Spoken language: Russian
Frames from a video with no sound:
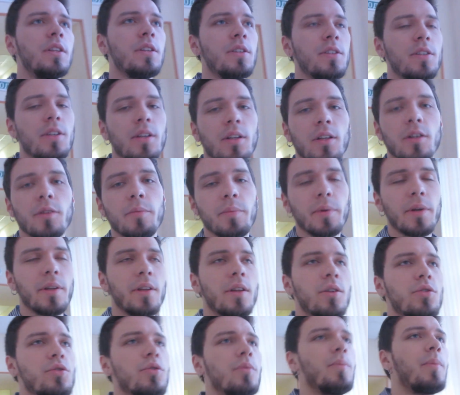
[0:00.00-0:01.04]
сделали
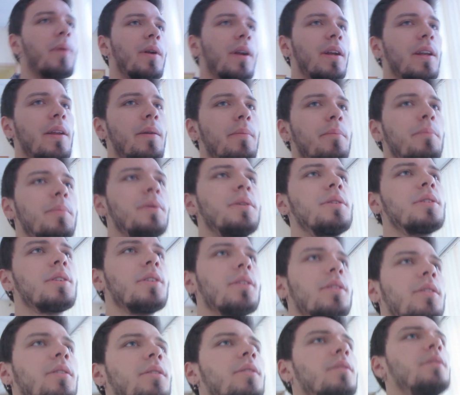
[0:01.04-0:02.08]
передачу про
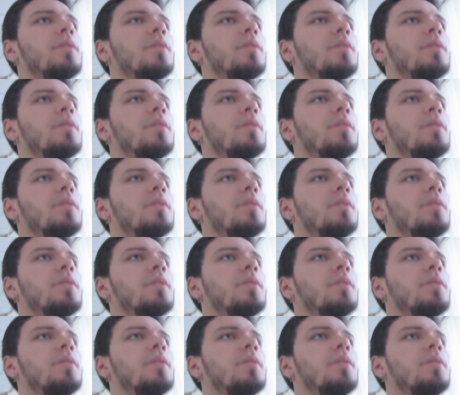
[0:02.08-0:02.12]
Лимбискет.